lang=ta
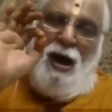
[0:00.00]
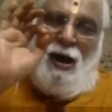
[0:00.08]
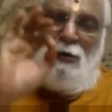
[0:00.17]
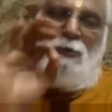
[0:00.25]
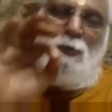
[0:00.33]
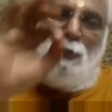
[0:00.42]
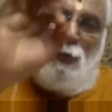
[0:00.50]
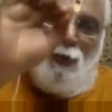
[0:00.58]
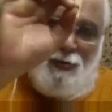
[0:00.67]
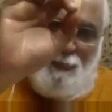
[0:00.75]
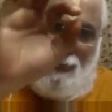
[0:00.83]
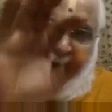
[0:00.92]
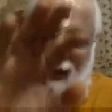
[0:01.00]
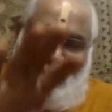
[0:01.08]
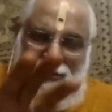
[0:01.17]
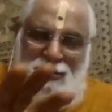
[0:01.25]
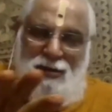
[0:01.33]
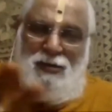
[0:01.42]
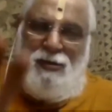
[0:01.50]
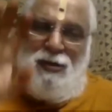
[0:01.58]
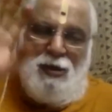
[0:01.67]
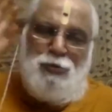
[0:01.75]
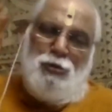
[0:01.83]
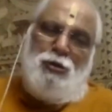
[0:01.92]
அரும் போர் மலைதல்னு
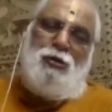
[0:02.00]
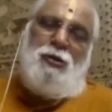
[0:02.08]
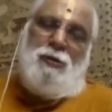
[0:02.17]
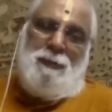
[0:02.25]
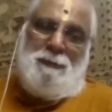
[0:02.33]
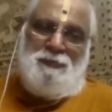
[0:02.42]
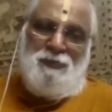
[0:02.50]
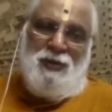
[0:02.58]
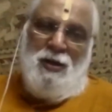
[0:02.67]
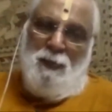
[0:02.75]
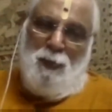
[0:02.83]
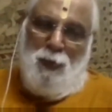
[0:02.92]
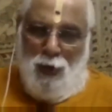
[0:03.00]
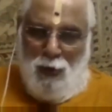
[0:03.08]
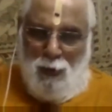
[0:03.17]
தான் சொல்லணும் போர்